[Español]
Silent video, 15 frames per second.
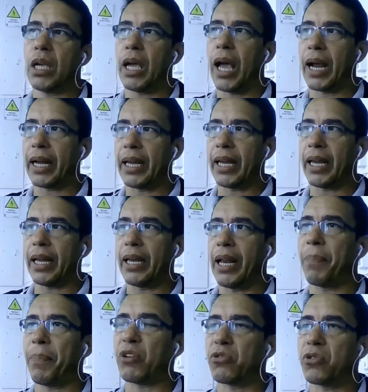a que
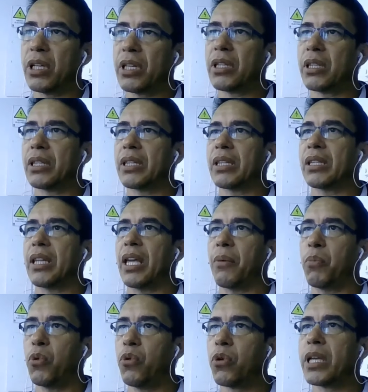las personas te
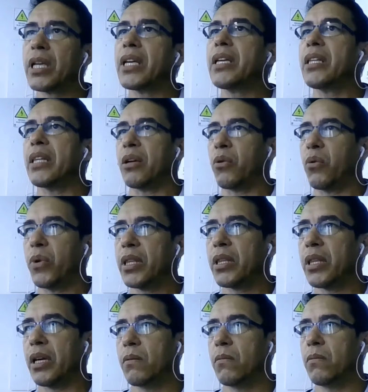busquen y te
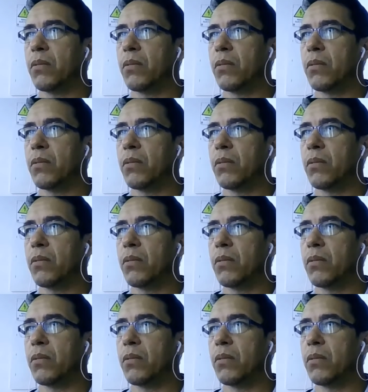encuentren.